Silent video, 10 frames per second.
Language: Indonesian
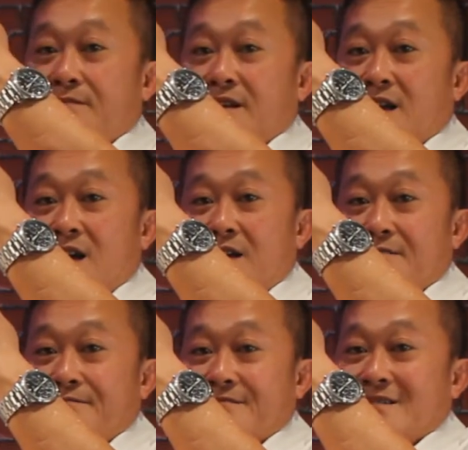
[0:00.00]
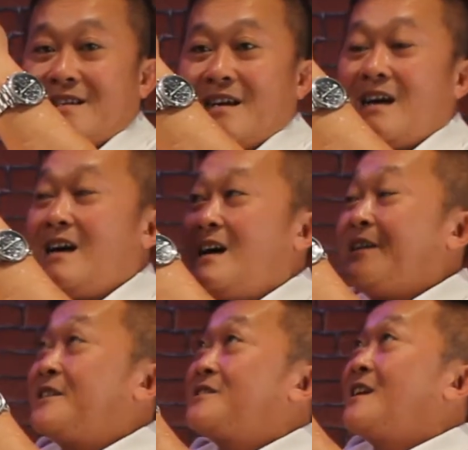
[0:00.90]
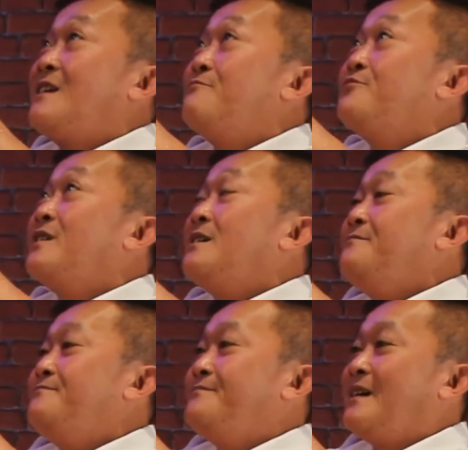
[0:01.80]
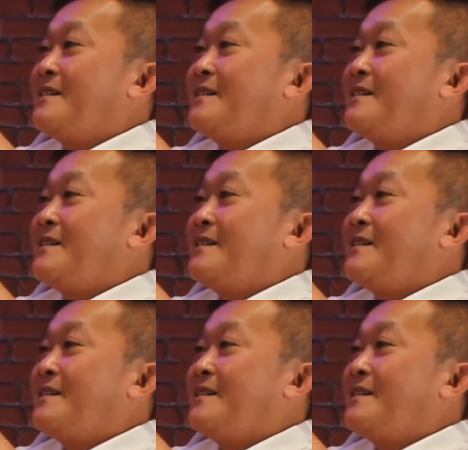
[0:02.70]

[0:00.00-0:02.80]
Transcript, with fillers: tim kamera, ah, ada setel lampunya